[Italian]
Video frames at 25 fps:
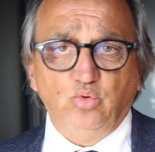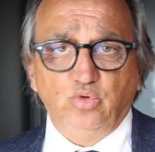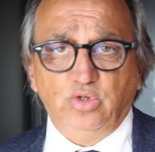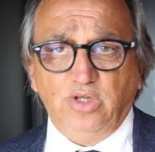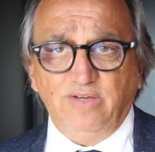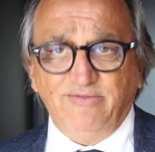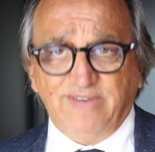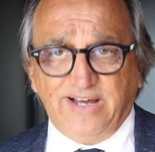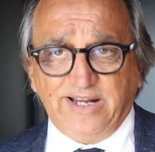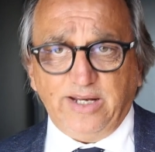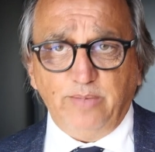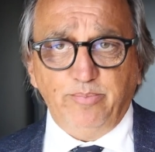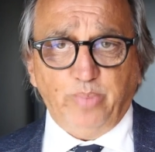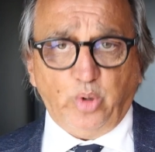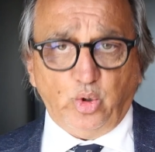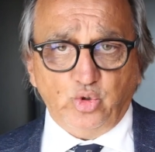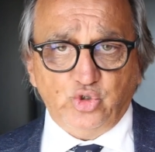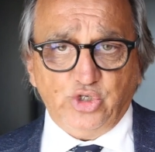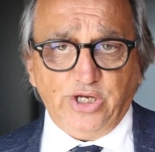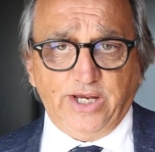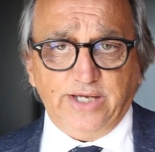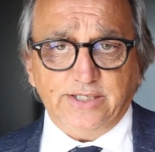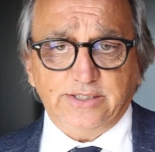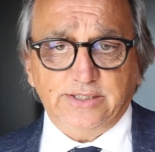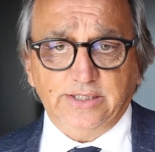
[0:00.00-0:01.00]
tutti i vari
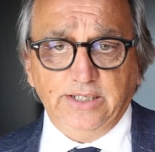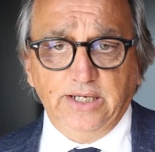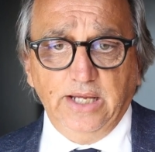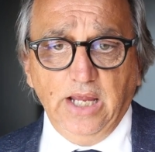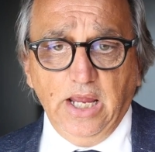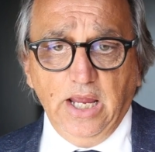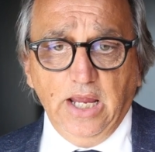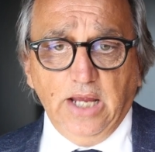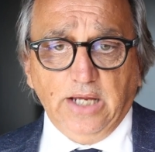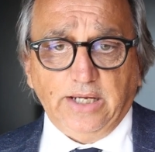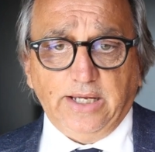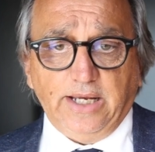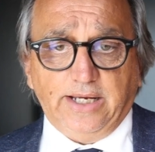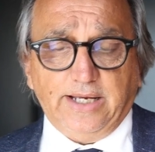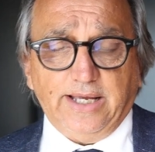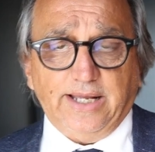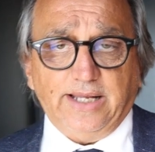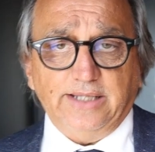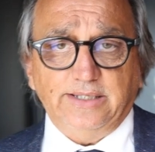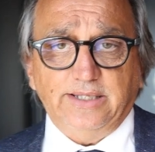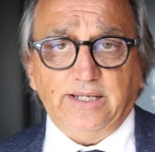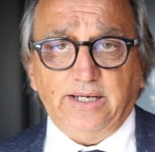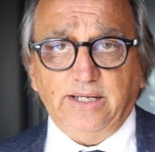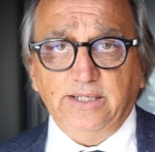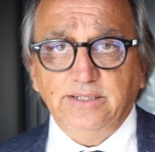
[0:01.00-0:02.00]
processi che
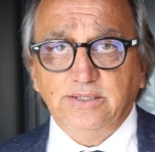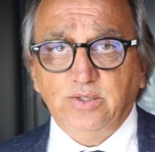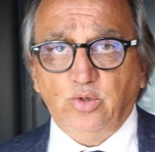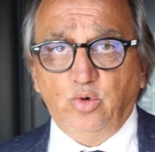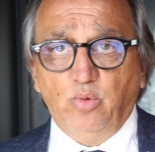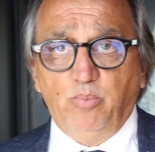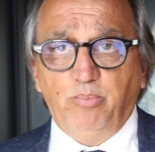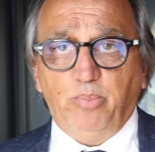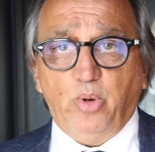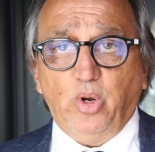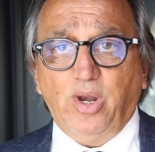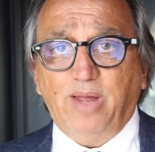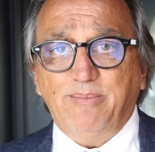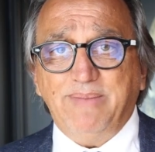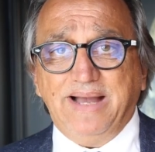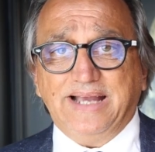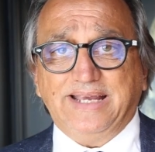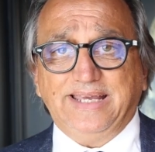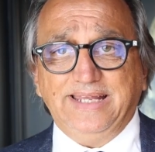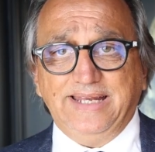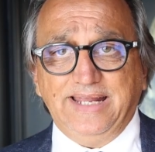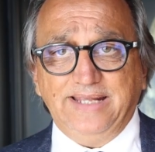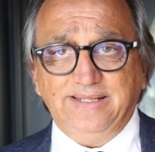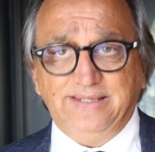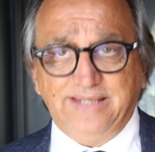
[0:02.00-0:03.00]
caratterizzano un po' la
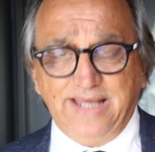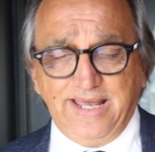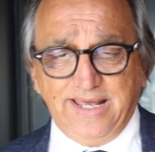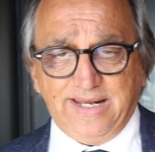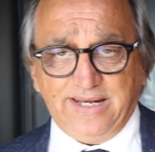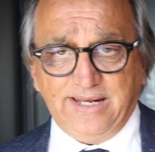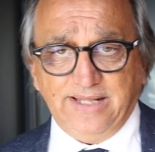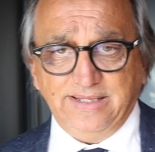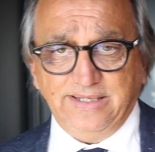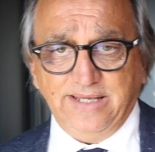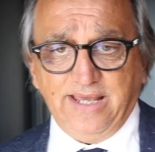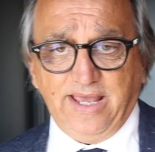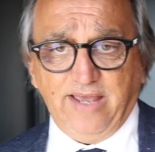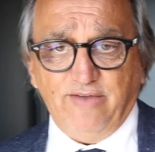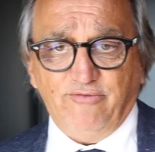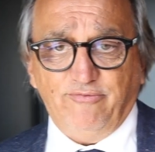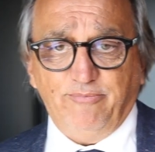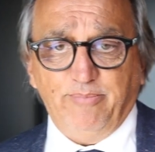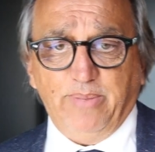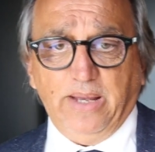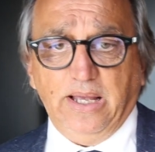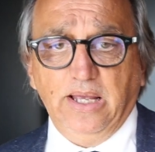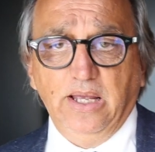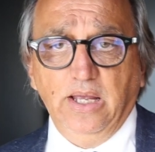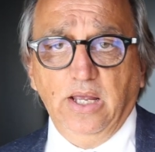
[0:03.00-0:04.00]
macchina interna di
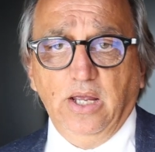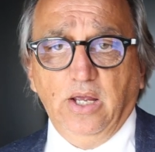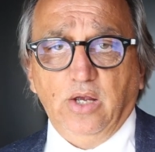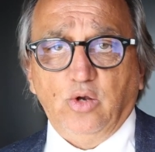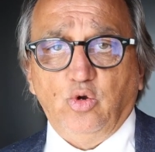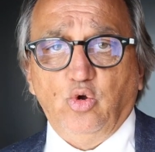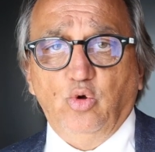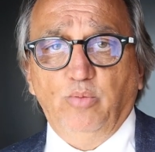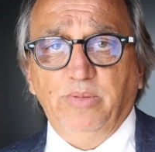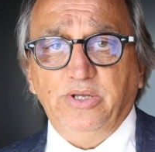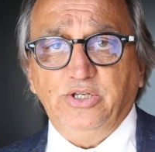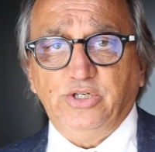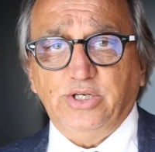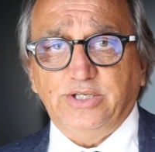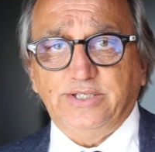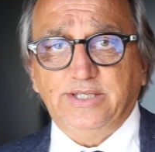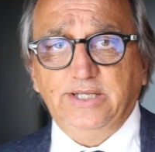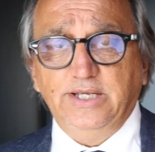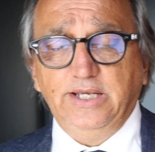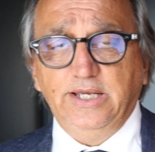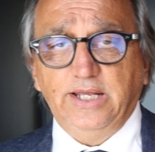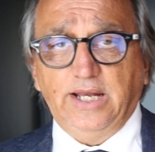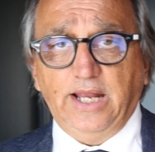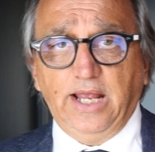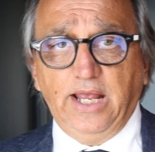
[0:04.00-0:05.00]
EFPA, come
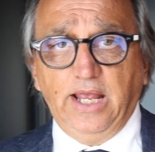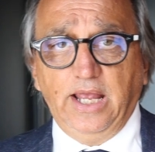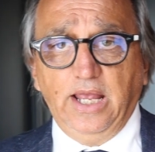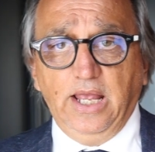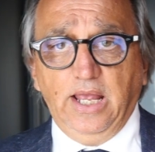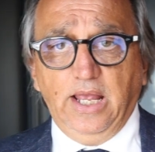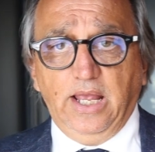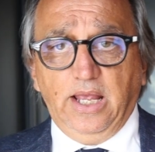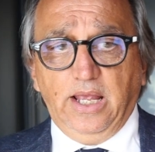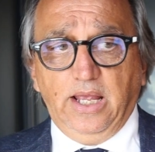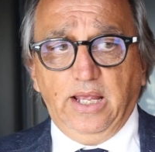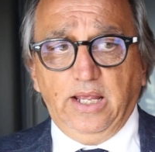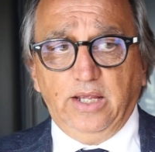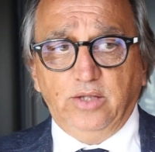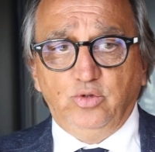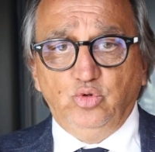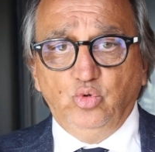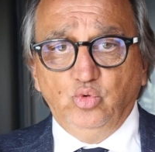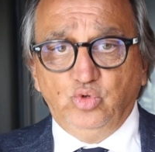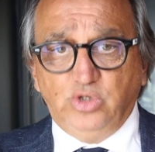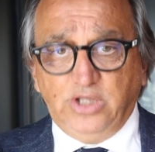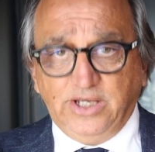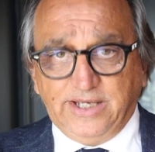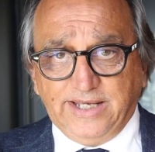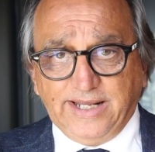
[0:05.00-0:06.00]
gestire eh,
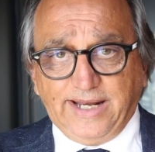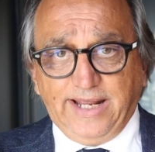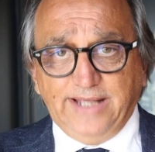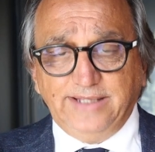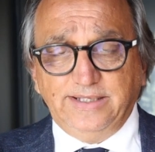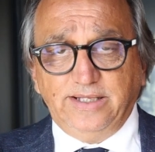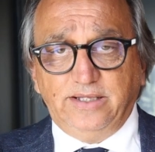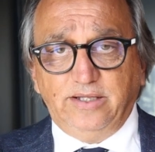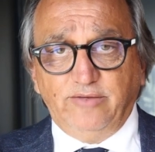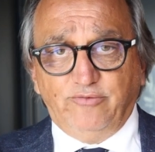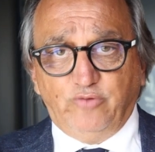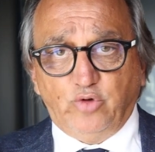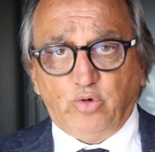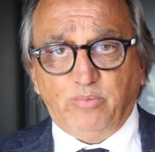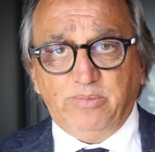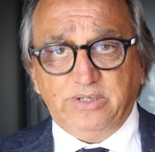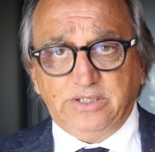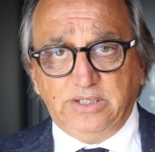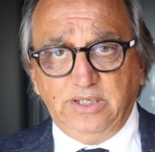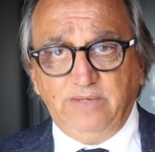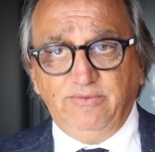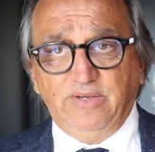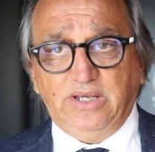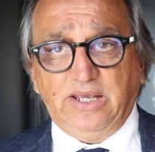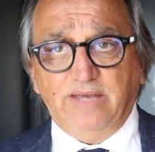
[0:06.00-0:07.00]
tutti i crediti
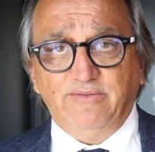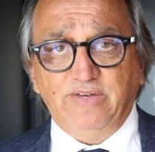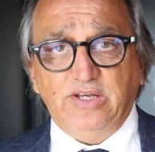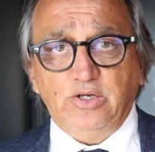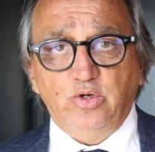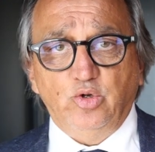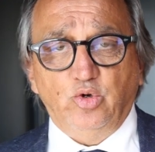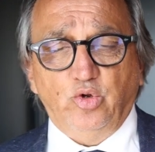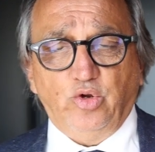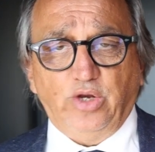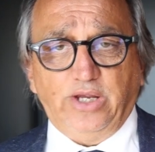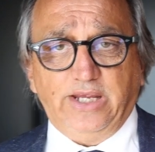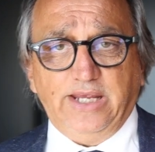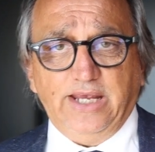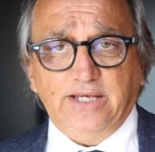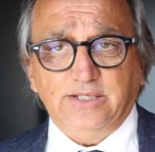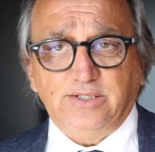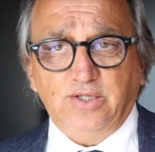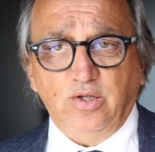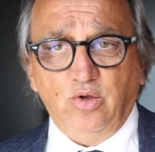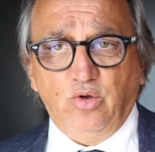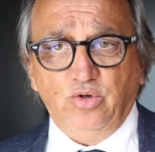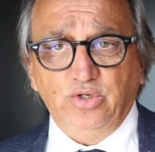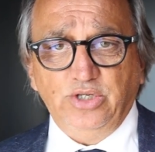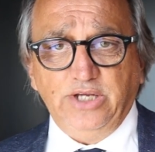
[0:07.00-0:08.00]
formativi che vengono
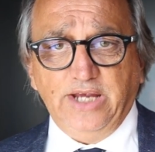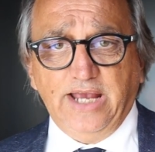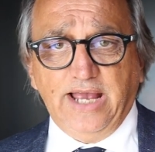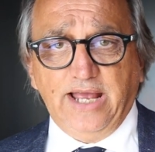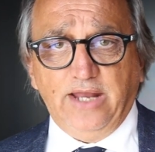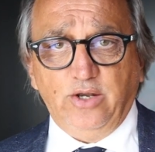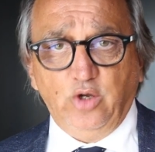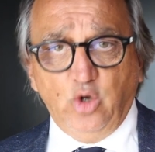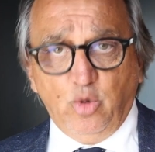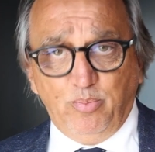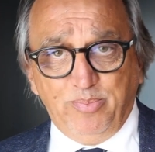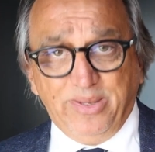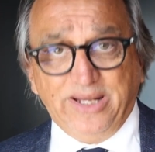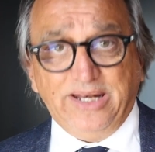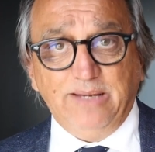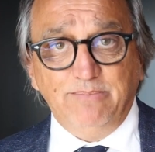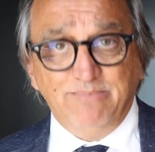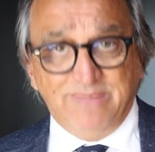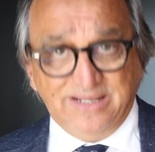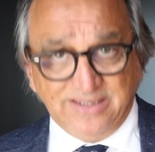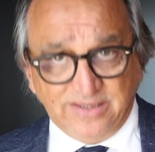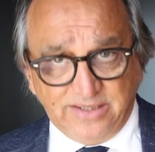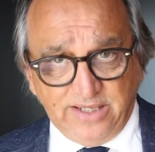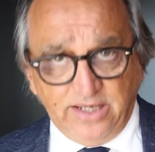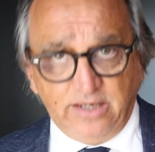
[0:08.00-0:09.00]
richiesti ogni anno per il
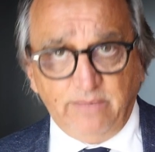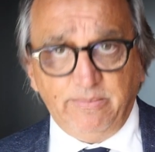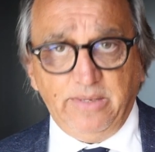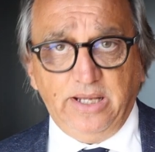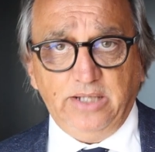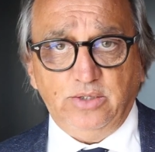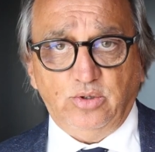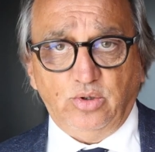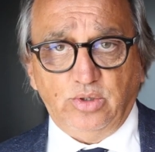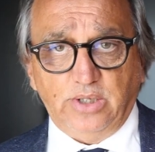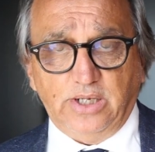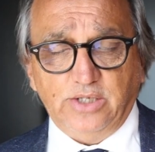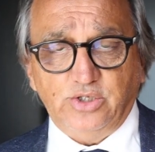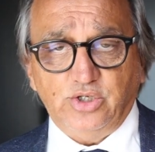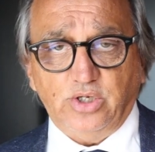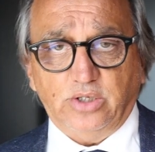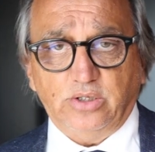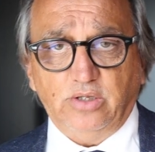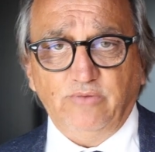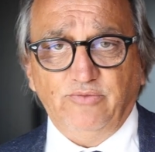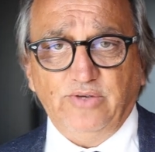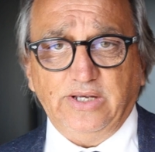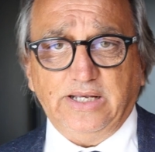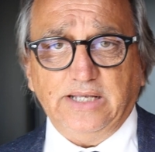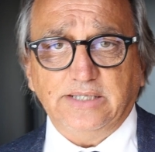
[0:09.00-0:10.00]
mantenimento della
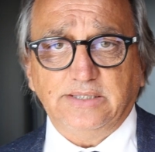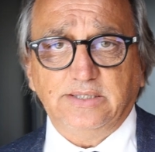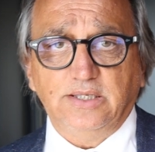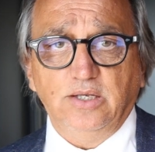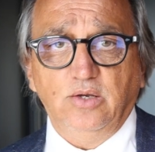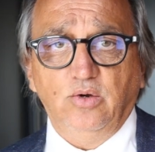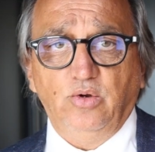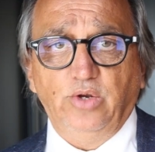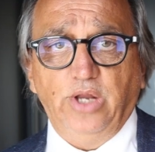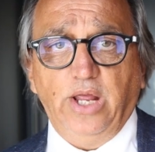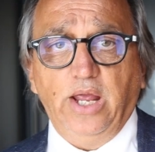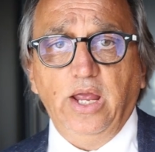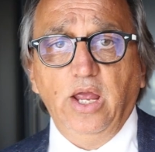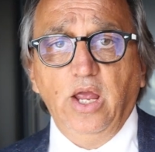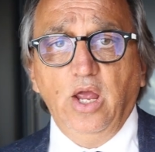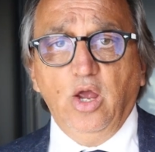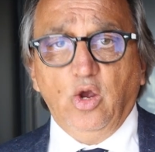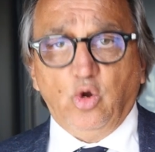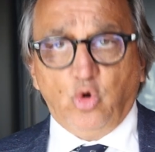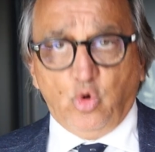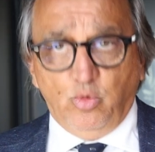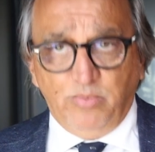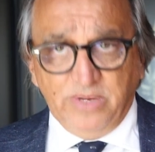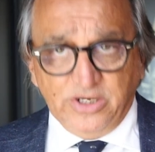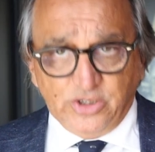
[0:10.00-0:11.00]
certificazione,
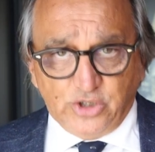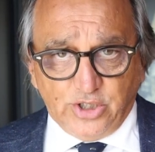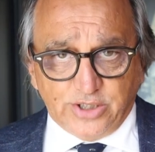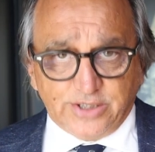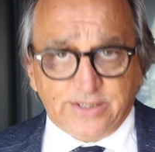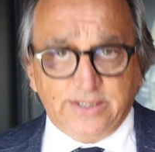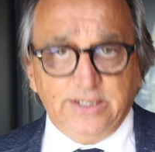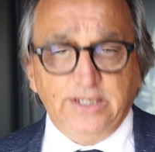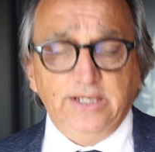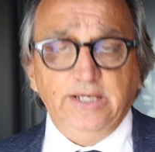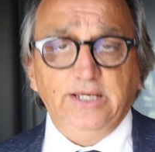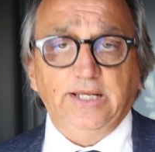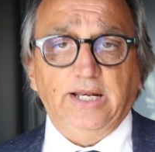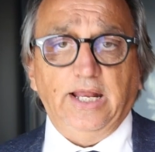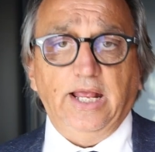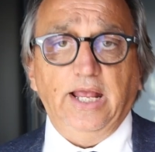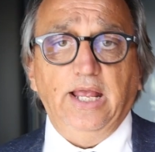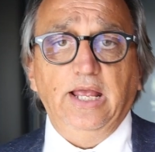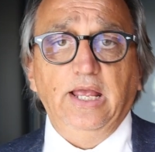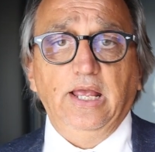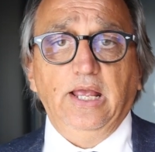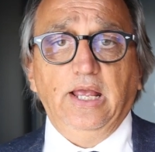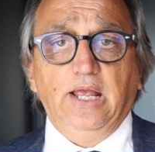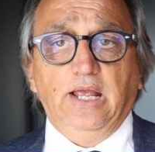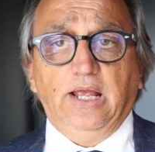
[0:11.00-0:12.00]
come
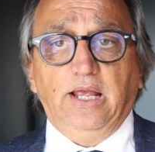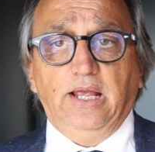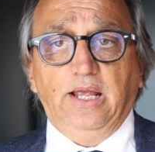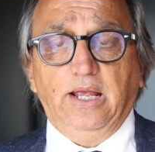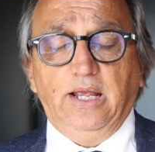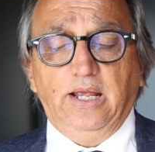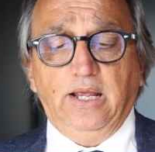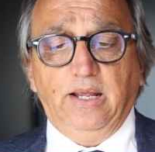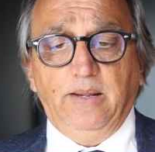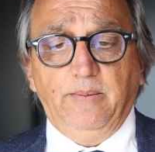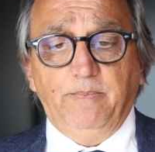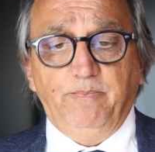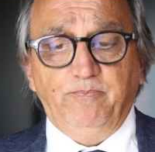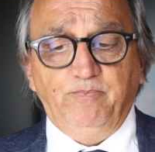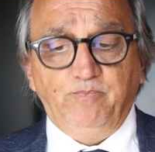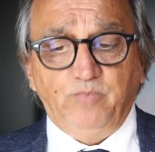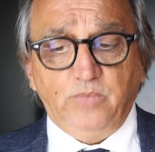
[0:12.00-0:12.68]
gestire eh,